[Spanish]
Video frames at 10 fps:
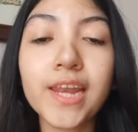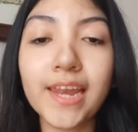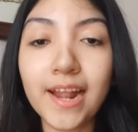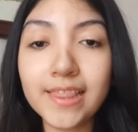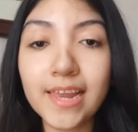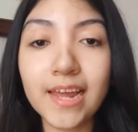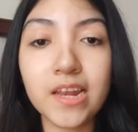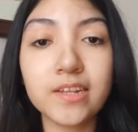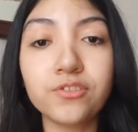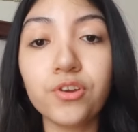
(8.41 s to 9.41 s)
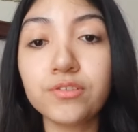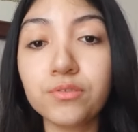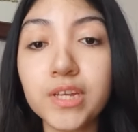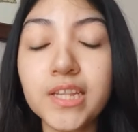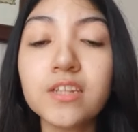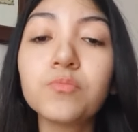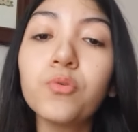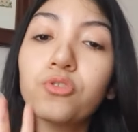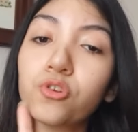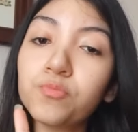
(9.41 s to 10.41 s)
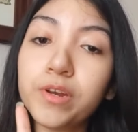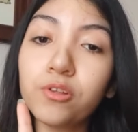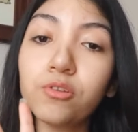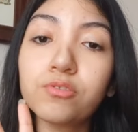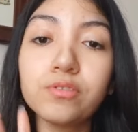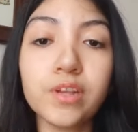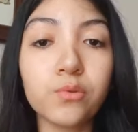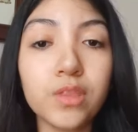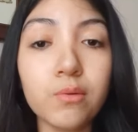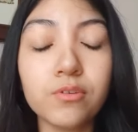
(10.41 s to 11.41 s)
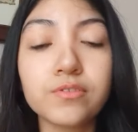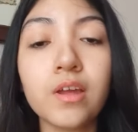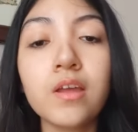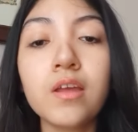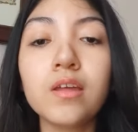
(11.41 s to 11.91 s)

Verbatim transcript: general de las Naciones Unidas por dos periodos consecutivos,